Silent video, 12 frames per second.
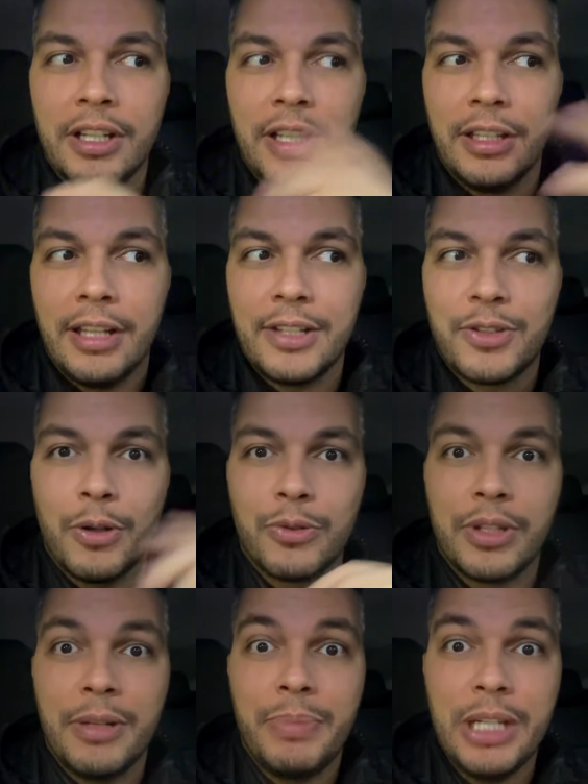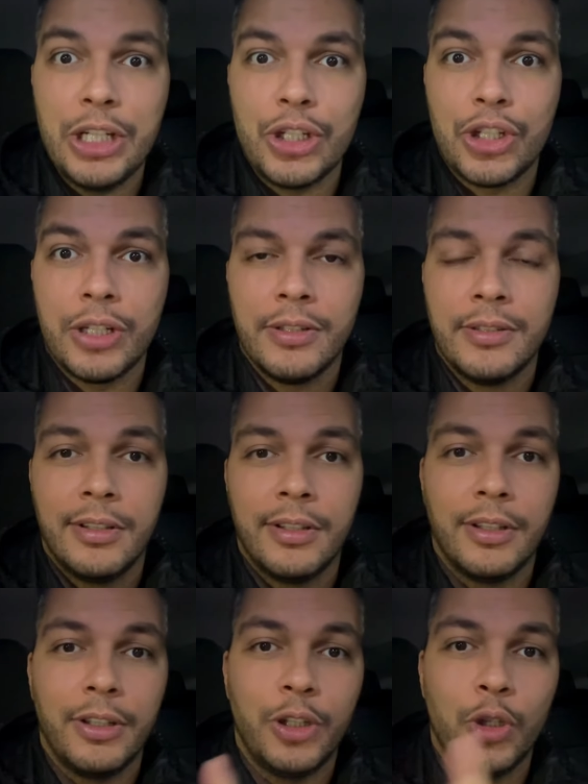Let's go to the beach.
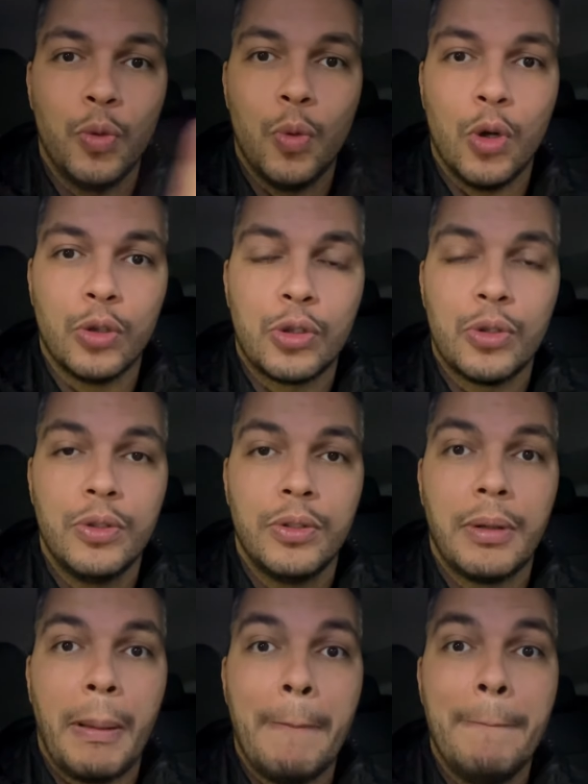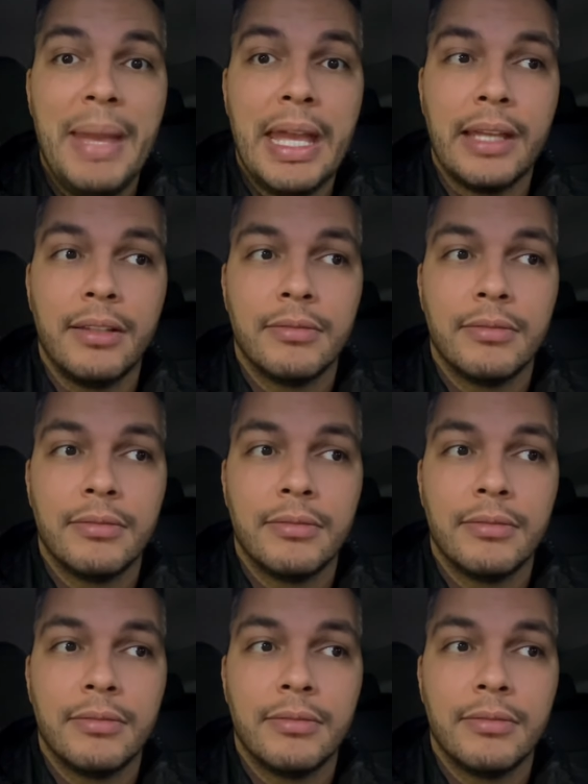E o outro, B.